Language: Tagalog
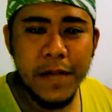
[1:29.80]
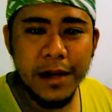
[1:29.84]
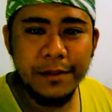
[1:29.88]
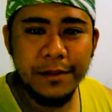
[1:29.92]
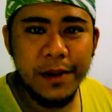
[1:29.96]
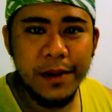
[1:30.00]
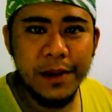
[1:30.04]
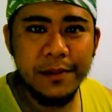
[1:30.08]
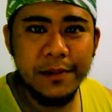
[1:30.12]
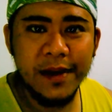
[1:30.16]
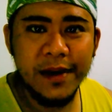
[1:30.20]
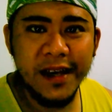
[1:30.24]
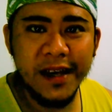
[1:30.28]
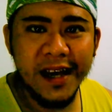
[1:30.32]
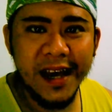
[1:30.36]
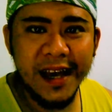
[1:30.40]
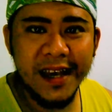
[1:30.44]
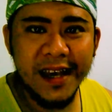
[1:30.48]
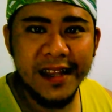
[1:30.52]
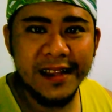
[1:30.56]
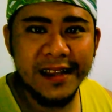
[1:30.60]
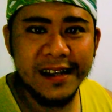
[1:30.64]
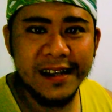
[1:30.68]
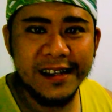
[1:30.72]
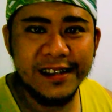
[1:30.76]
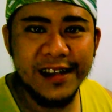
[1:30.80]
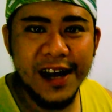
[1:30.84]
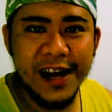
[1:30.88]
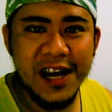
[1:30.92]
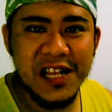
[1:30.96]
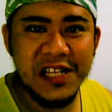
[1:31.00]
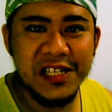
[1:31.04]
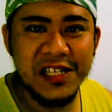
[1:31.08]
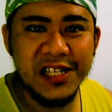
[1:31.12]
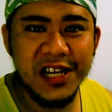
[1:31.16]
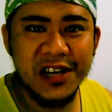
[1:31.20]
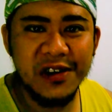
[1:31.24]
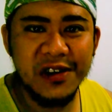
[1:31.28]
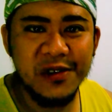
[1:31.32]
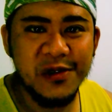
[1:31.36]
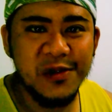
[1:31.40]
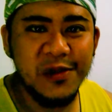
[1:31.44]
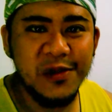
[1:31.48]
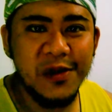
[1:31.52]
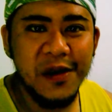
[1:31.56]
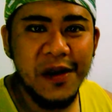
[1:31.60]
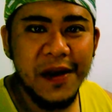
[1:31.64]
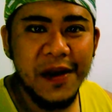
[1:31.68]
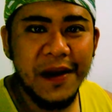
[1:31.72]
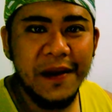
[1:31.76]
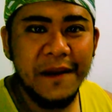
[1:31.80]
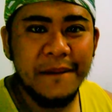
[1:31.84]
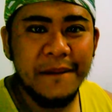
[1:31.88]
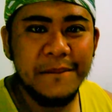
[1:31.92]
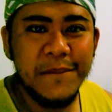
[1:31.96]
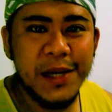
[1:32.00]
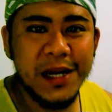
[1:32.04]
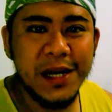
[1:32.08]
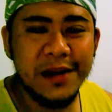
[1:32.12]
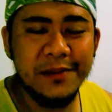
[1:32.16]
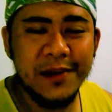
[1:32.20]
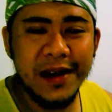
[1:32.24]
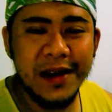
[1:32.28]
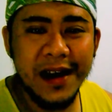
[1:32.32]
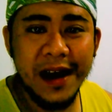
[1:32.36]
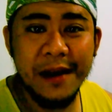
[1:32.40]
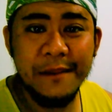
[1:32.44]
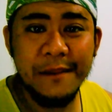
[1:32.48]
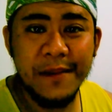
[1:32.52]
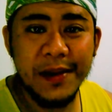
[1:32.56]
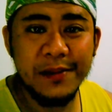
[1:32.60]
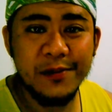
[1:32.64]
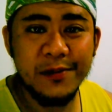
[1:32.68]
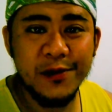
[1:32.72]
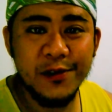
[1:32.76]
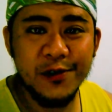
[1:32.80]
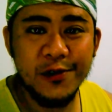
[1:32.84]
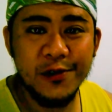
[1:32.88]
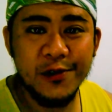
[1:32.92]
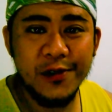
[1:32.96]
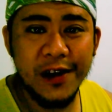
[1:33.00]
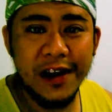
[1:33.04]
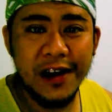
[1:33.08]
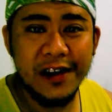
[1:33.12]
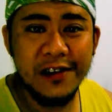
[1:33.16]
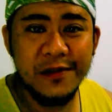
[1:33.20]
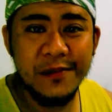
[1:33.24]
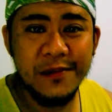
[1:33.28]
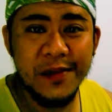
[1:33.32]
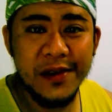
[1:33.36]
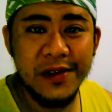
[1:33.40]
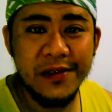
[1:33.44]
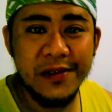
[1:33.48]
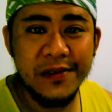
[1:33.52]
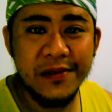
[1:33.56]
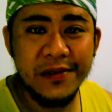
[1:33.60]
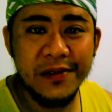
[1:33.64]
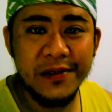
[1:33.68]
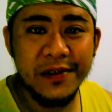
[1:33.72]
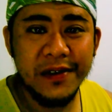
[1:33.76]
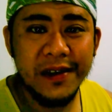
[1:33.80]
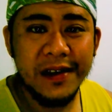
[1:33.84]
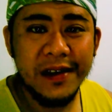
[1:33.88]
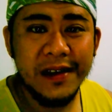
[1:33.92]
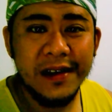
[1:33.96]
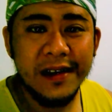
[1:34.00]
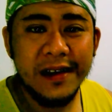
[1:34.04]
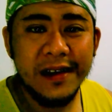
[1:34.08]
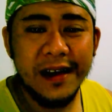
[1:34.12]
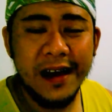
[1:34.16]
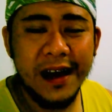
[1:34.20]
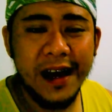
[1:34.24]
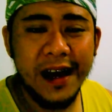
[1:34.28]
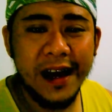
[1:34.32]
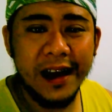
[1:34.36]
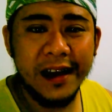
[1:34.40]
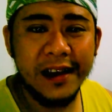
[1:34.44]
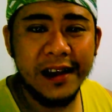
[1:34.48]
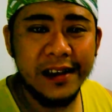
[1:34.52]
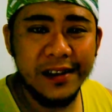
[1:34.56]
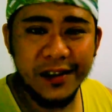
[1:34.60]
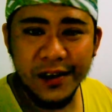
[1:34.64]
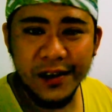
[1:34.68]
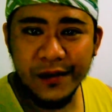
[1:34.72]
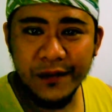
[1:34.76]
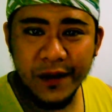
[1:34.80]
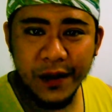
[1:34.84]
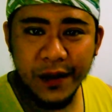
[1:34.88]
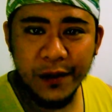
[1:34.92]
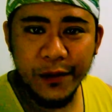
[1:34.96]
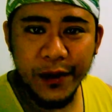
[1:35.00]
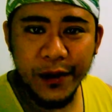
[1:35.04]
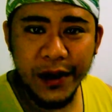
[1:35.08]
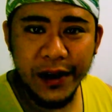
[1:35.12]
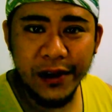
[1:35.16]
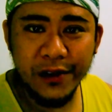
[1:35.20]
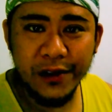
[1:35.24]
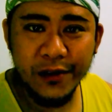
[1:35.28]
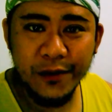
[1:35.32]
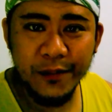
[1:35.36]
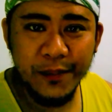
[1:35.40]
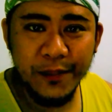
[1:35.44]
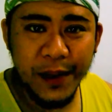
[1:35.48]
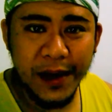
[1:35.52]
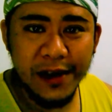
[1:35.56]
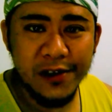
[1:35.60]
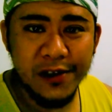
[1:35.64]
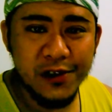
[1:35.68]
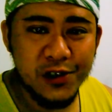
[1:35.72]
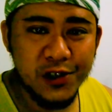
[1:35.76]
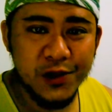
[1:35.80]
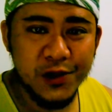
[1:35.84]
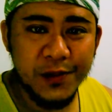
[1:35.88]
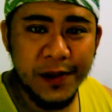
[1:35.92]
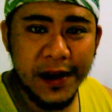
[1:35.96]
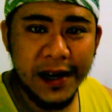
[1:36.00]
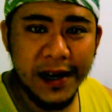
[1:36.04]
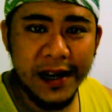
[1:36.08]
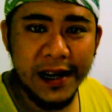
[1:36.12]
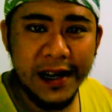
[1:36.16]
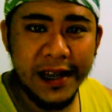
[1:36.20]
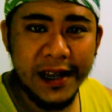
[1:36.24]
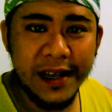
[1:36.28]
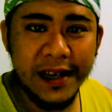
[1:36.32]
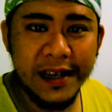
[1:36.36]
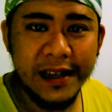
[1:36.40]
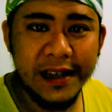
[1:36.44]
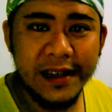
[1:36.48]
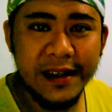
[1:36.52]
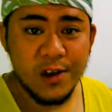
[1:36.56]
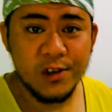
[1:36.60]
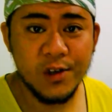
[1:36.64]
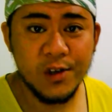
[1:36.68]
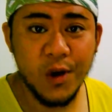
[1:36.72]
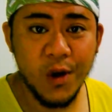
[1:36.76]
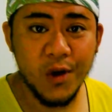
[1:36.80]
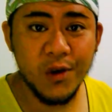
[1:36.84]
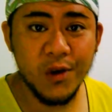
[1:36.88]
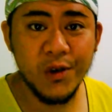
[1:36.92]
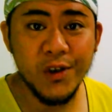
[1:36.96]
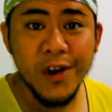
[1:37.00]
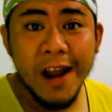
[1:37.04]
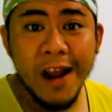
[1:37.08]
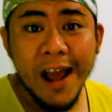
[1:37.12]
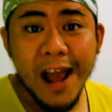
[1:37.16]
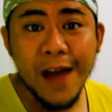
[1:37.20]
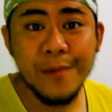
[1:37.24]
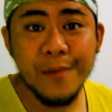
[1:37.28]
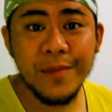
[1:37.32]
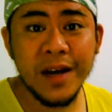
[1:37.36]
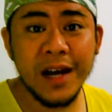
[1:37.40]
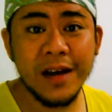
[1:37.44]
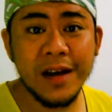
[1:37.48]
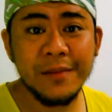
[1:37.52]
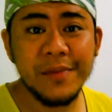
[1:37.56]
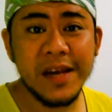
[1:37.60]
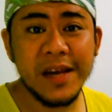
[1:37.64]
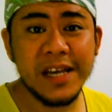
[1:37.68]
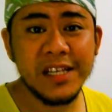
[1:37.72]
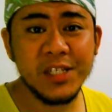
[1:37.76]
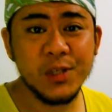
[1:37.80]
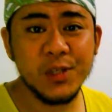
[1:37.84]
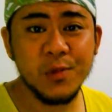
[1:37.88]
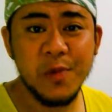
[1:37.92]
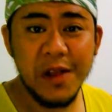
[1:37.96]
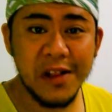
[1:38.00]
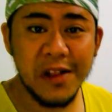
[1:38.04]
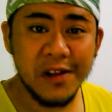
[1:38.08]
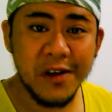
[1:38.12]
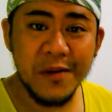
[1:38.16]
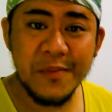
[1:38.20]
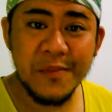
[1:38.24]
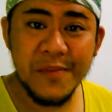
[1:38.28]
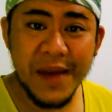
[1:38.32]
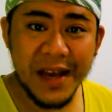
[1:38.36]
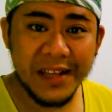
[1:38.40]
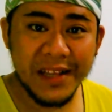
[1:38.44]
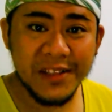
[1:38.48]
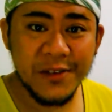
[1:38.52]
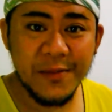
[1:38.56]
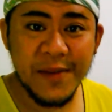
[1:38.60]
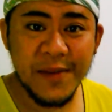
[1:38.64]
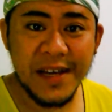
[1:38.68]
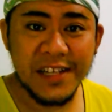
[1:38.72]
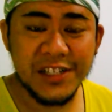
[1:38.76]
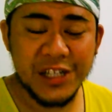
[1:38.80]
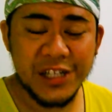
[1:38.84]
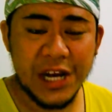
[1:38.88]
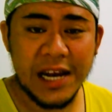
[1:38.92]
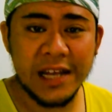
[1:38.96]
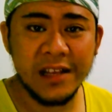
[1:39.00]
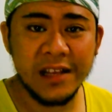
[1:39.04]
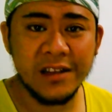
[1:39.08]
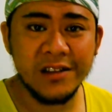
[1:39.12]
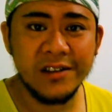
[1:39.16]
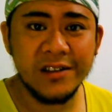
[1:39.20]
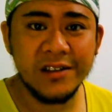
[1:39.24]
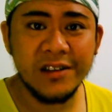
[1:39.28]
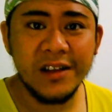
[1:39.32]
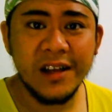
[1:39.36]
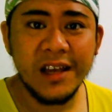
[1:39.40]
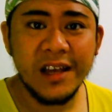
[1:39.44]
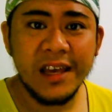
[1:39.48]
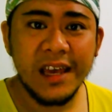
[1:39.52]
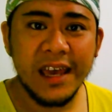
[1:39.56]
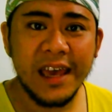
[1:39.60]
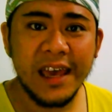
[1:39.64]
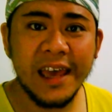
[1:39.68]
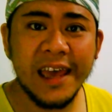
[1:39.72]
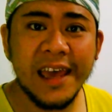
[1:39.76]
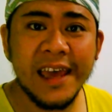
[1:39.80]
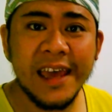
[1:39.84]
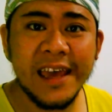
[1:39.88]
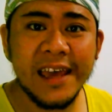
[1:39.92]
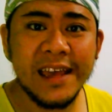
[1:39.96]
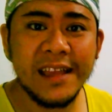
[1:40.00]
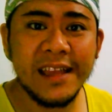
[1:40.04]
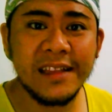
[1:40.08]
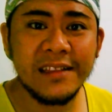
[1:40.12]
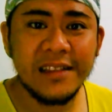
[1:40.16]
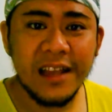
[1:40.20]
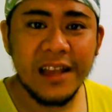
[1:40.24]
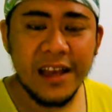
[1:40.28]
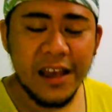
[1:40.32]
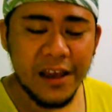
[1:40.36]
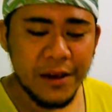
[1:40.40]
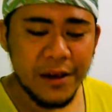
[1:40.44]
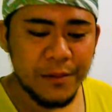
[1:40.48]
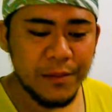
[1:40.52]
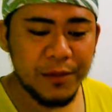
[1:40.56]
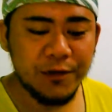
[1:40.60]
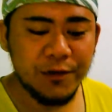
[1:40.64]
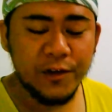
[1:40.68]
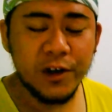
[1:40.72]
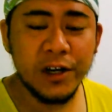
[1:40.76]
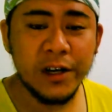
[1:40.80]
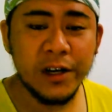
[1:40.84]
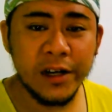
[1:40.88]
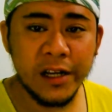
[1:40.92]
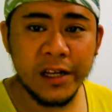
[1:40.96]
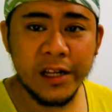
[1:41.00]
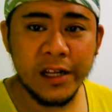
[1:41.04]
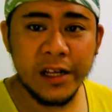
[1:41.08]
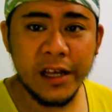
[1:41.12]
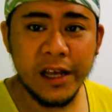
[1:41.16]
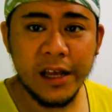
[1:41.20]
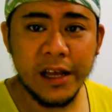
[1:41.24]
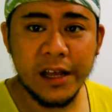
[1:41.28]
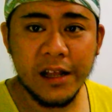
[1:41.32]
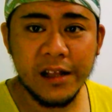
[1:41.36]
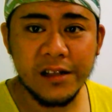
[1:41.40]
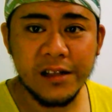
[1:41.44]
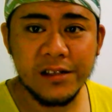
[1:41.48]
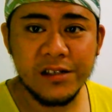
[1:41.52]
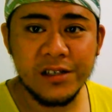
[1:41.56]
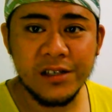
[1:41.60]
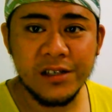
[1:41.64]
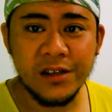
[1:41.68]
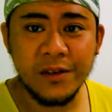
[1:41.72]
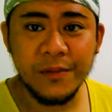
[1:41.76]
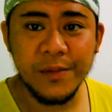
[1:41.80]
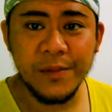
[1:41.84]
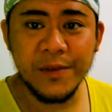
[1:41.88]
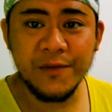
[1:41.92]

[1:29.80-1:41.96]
nagbibigay ng daan sa'yo para malaman mo kung ano ba yung aking giveaway, kung paano sumali. So, yun na nga mga best. Welcome back to my channel. And, before anything else,